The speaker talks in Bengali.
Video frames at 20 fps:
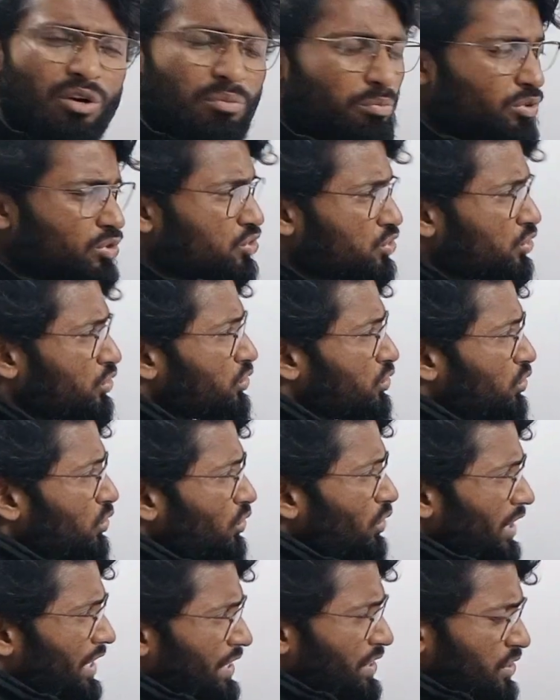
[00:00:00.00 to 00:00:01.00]
ঘর পর্যন্ত
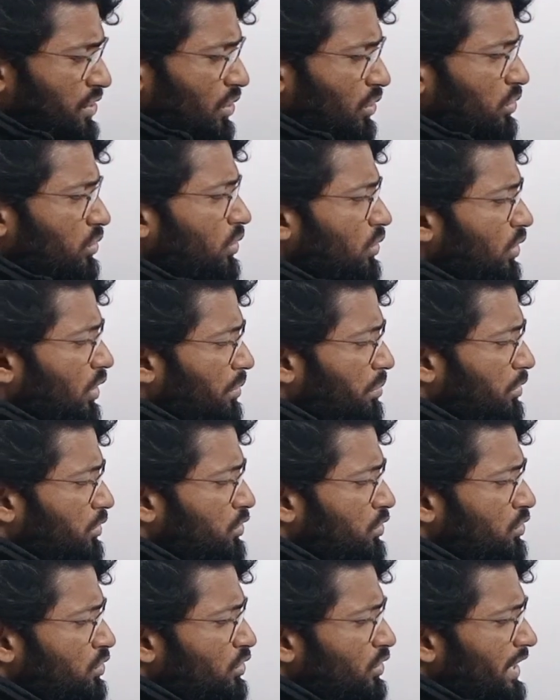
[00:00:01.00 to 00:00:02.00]
এন সংখ্যক ঘর
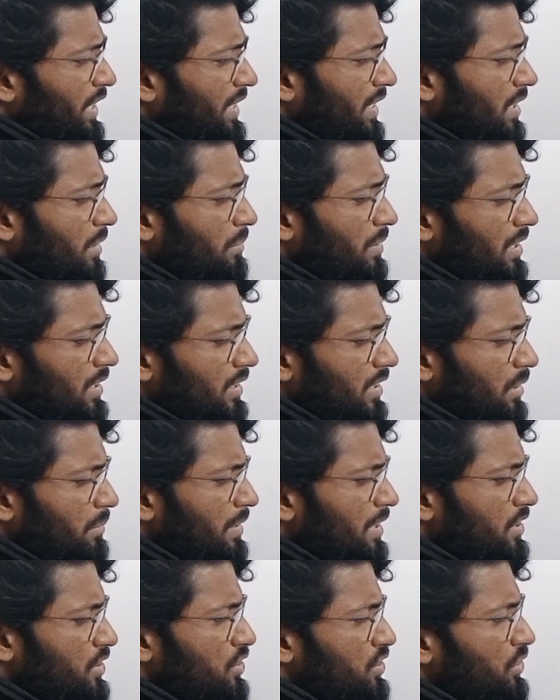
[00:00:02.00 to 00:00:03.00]
পর্যন্ত এটাকে আমরা লিখতে
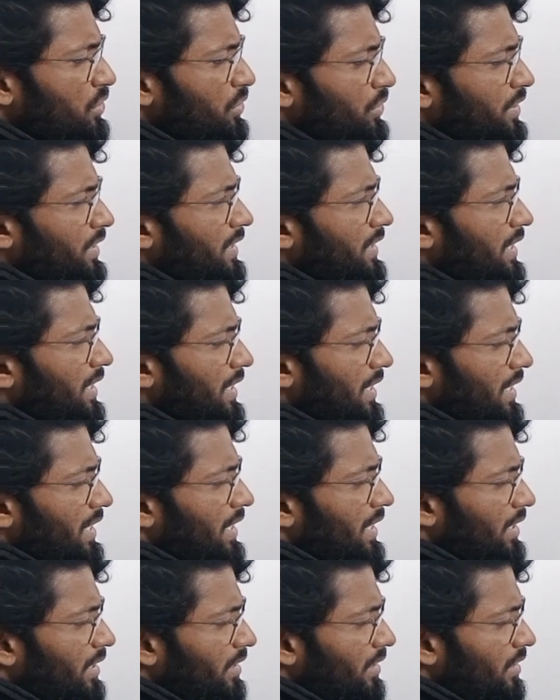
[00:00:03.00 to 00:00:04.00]
পারি জিরো থেকে এ
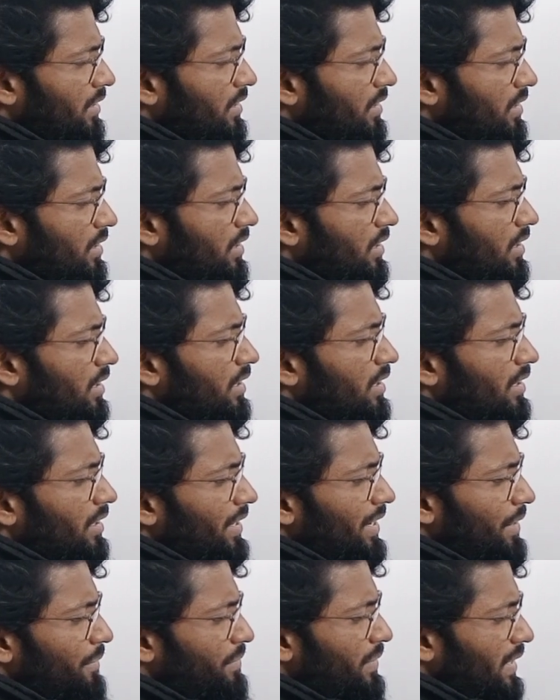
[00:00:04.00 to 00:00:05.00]

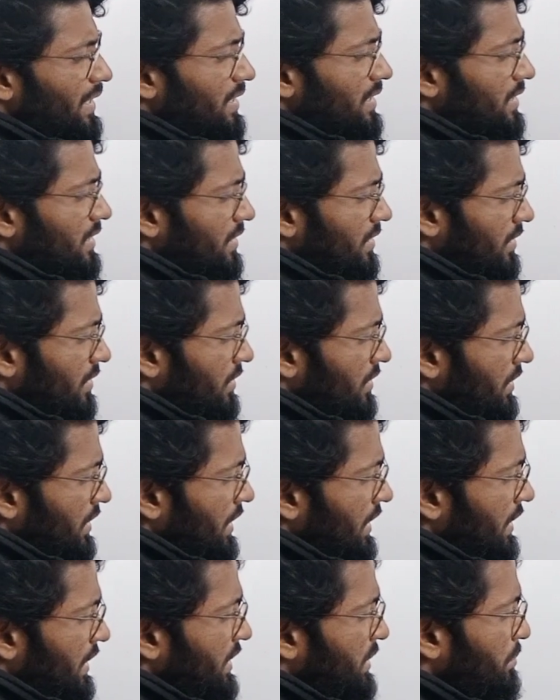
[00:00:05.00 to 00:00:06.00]
এফ এক্স
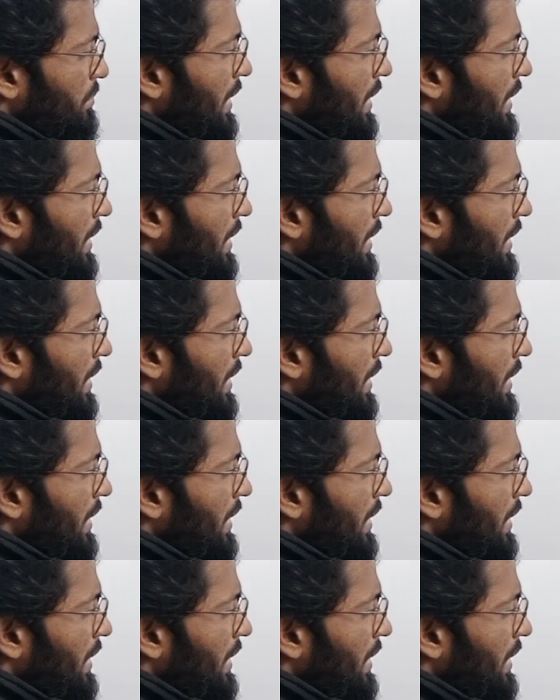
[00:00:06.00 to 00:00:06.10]
ডিএক্স